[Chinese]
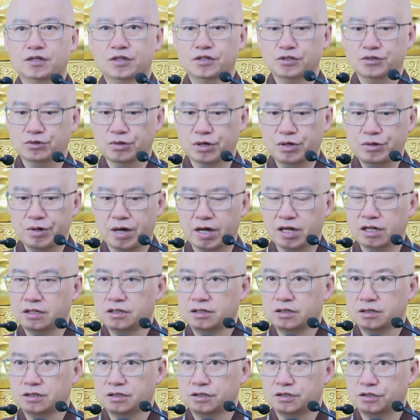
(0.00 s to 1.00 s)
随缘
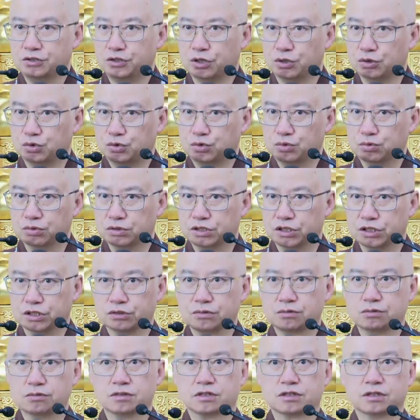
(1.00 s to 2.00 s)
叫度这个
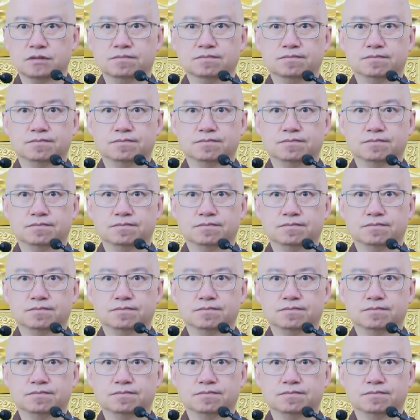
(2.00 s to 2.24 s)
众生。